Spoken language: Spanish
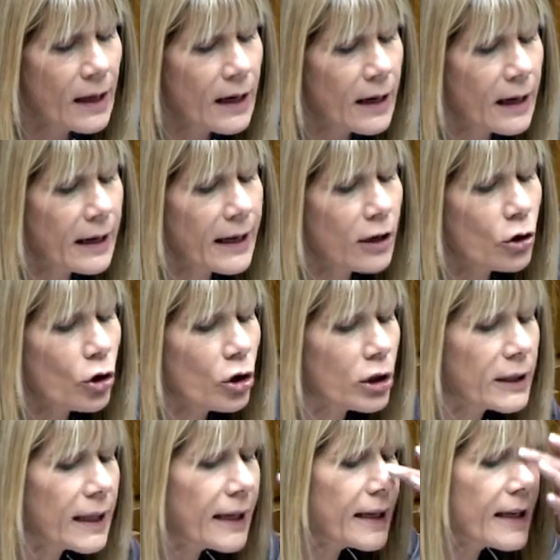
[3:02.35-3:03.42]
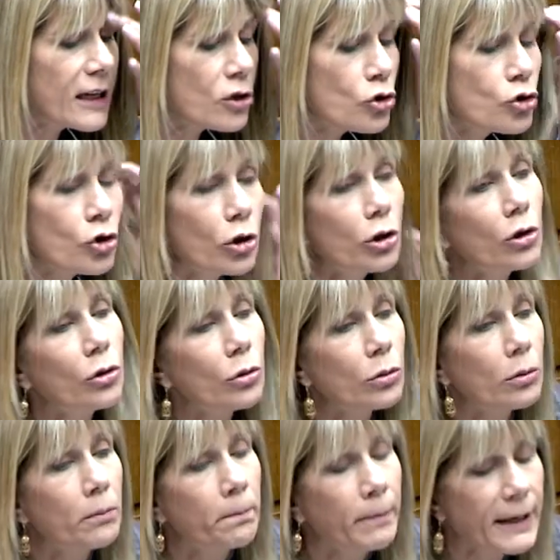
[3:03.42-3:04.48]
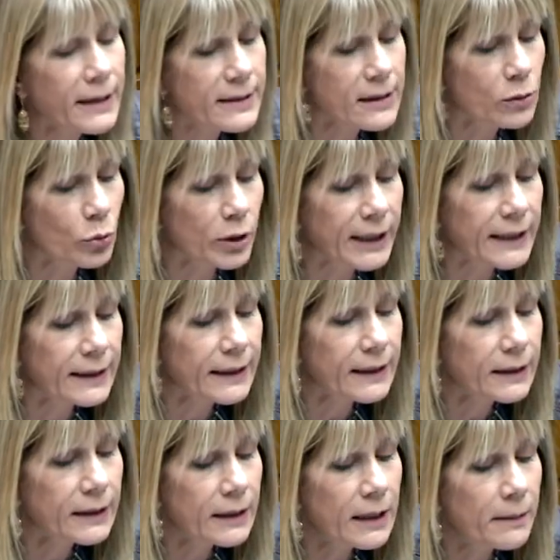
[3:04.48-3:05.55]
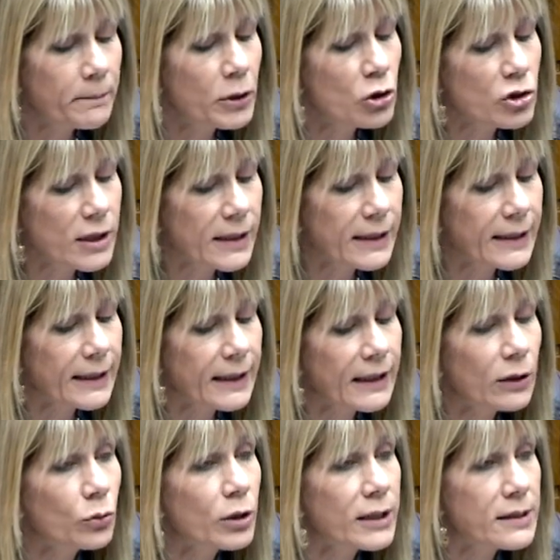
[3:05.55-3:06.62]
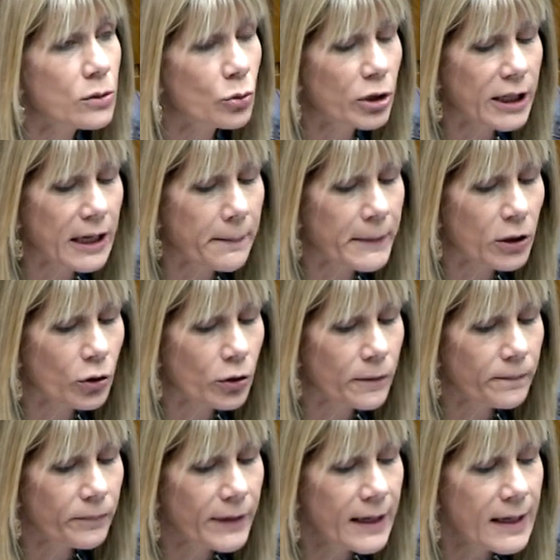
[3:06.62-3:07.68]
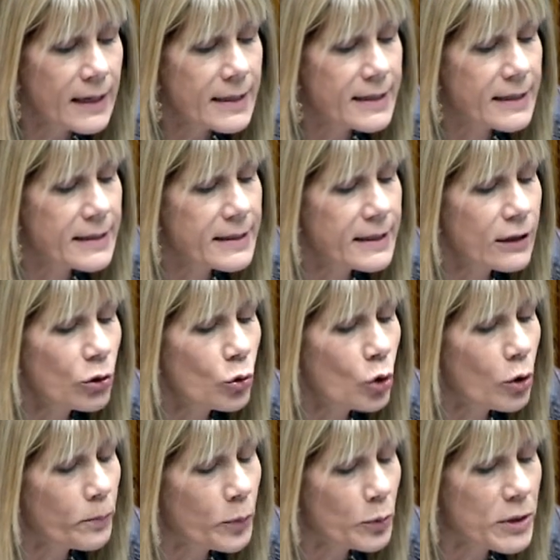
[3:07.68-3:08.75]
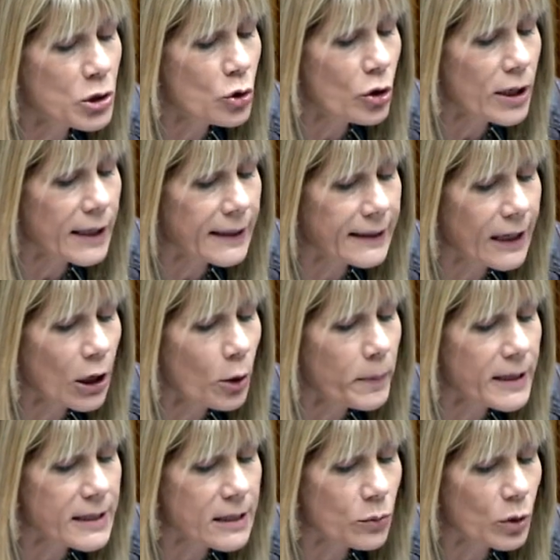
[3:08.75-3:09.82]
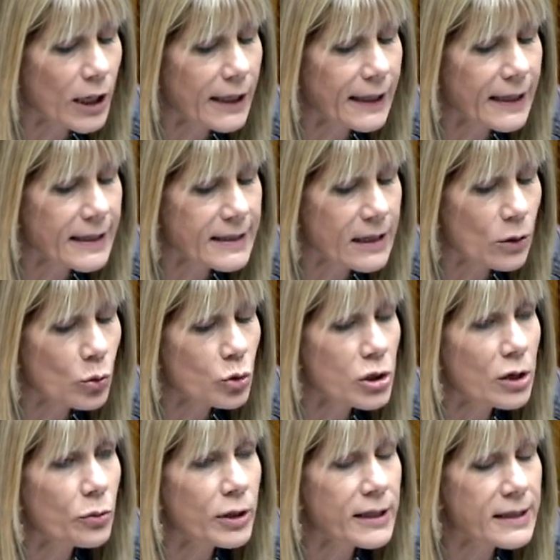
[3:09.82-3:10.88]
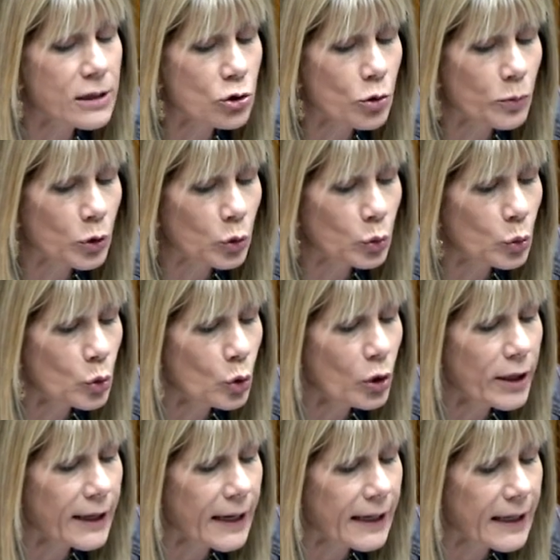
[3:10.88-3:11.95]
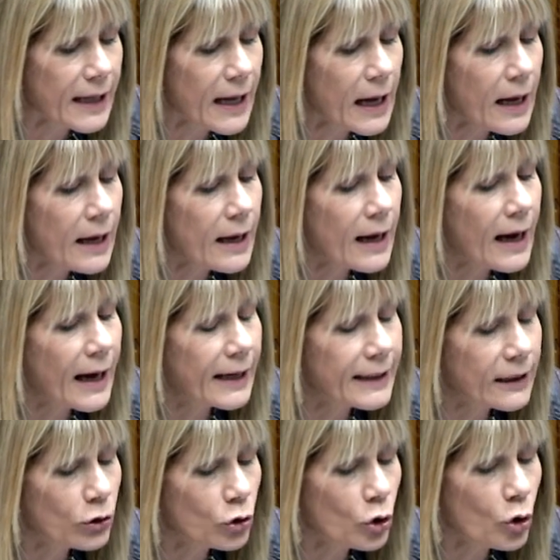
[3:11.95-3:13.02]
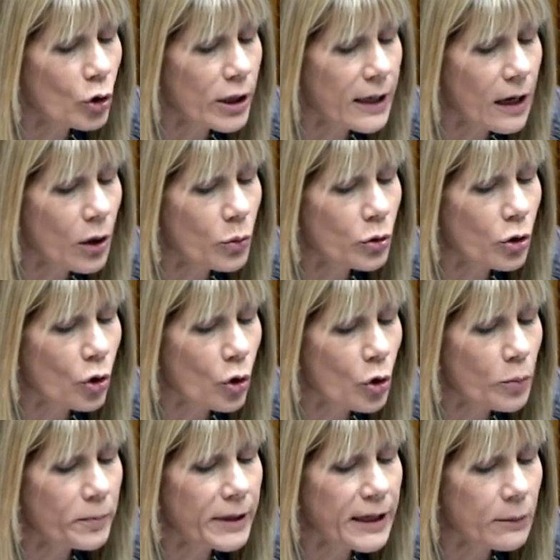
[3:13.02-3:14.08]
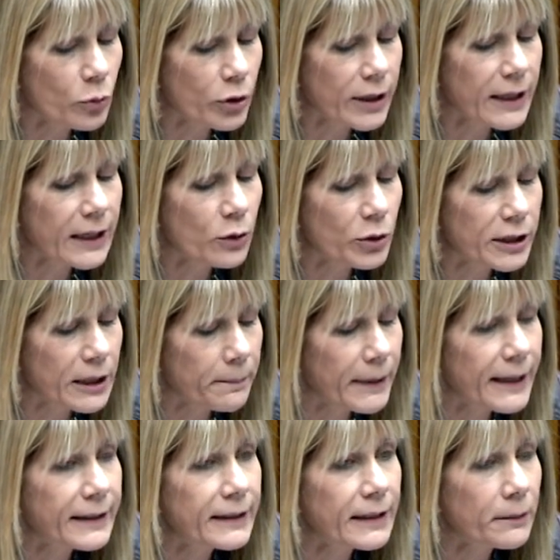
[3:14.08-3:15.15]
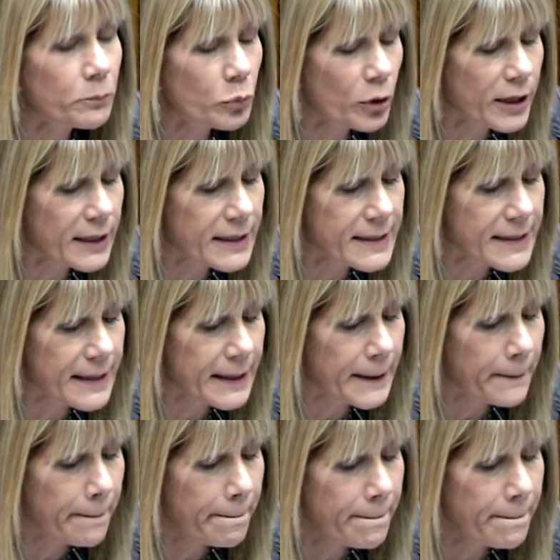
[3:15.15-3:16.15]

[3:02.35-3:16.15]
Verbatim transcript: La ley corta es solo un parche curita, pero se requiere una cirugía mayor. Se necesita un compromiso del Estado para asegurar que la salud sea un acceso oportuno y de calidad al que todos y cada uno de los hombres y mujeres de nuestra patria puedan acceder.